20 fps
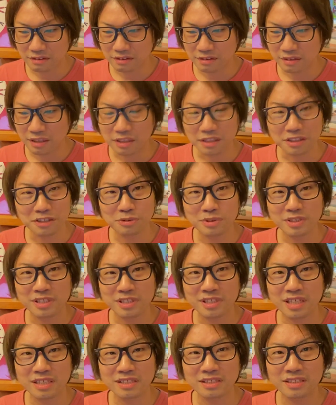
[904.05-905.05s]
なんか人に
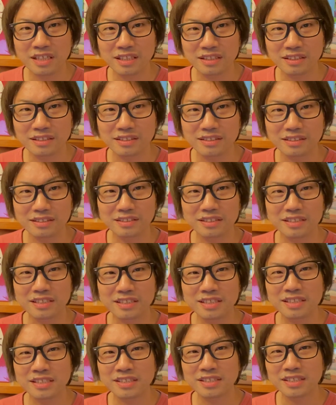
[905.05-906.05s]
全然
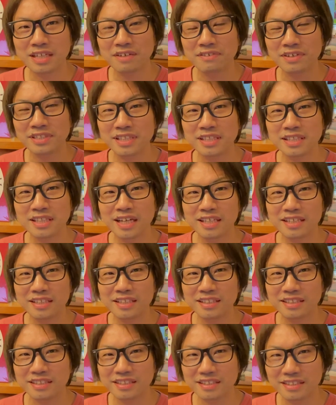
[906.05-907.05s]
気使わせな
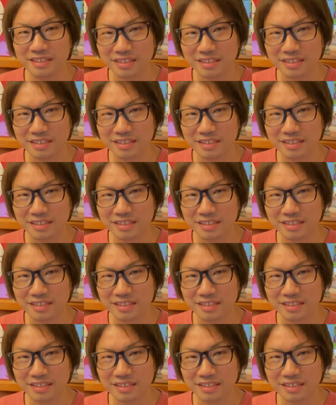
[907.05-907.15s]
い